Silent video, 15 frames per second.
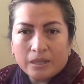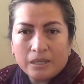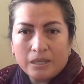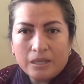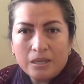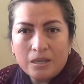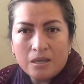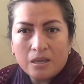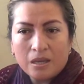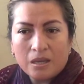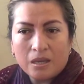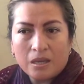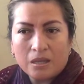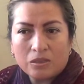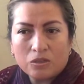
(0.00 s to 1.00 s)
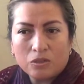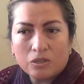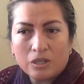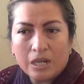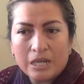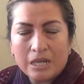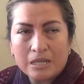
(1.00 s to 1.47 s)
y eh,
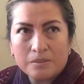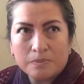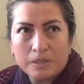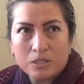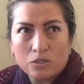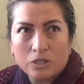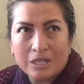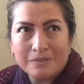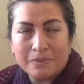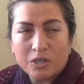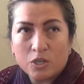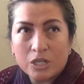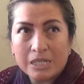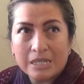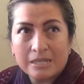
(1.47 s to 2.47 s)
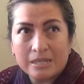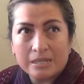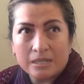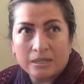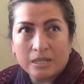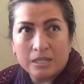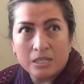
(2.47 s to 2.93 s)
todas las personas mayores de
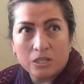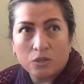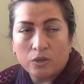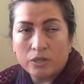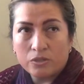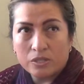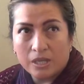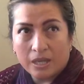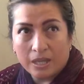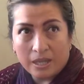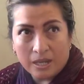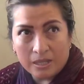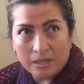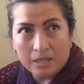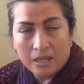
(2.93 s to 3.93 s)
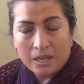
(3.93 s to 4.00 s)
65 años en adelante.